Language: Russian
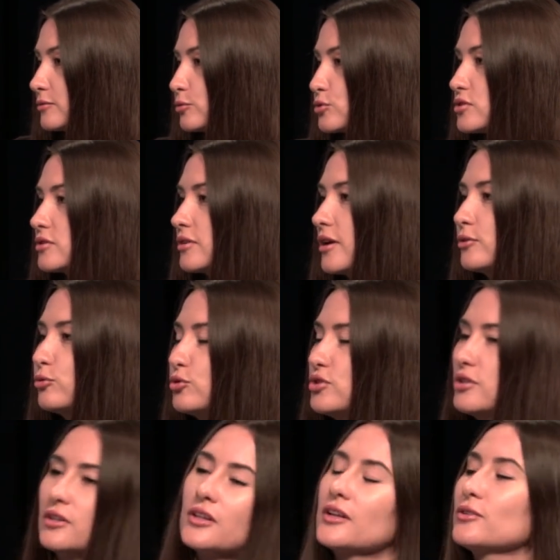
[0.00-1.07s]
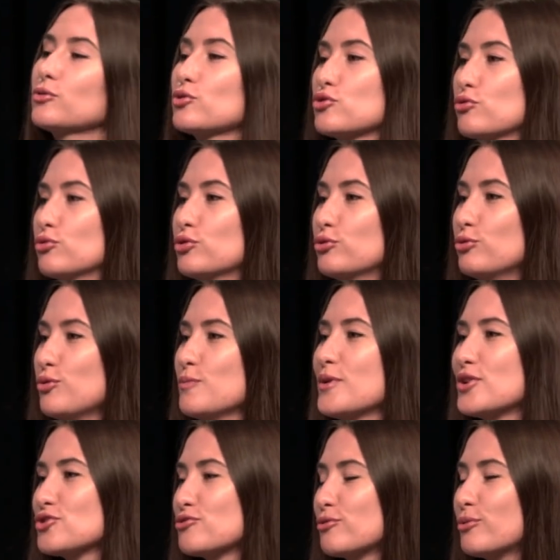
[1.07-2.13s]
То есть одно дело то, что ты
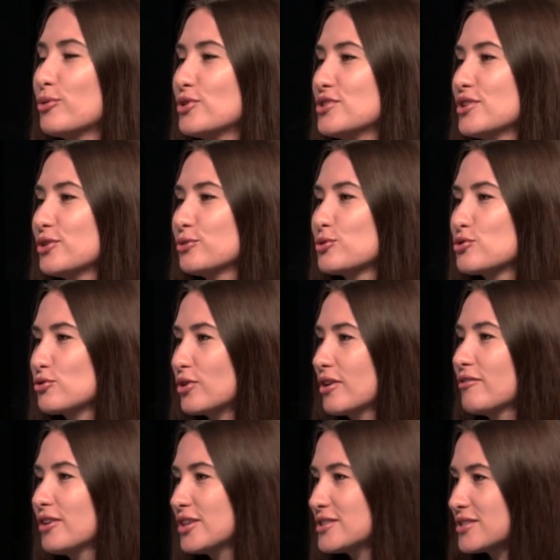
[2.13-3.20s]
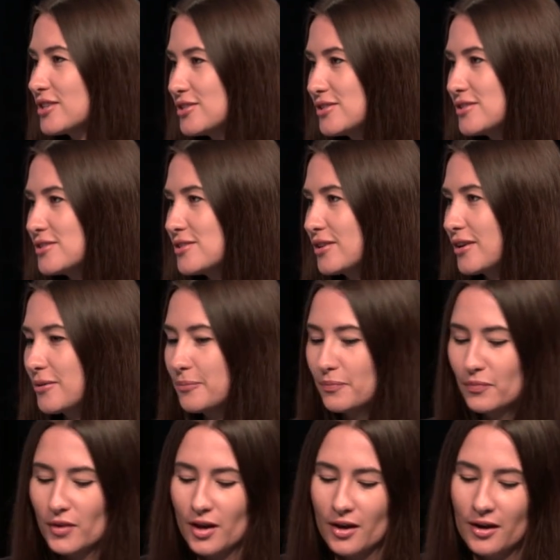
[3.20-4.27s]
думаешь, другое дело то, что говорит статистика.
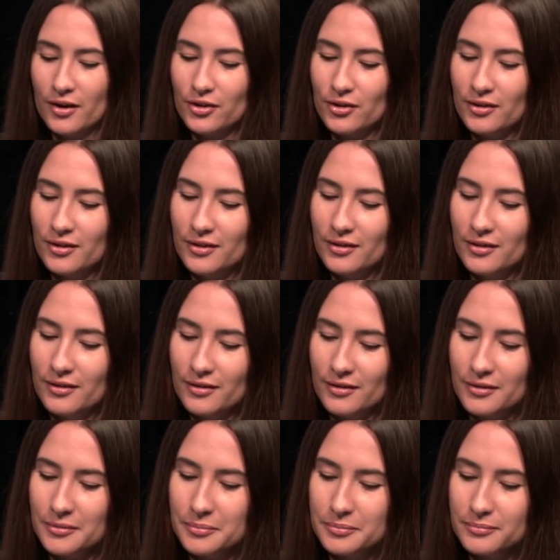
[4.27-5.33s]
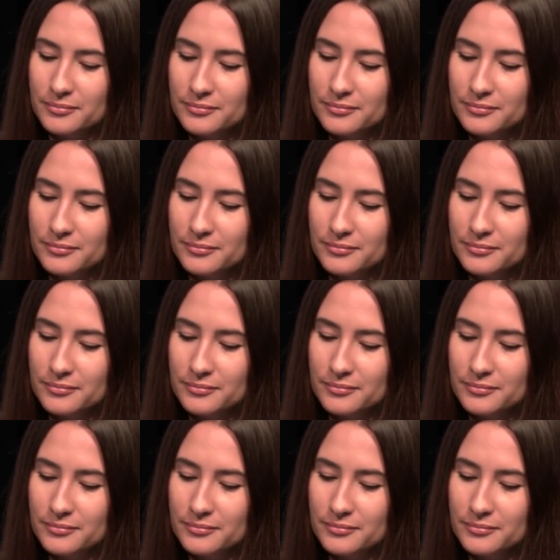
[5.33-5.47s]
И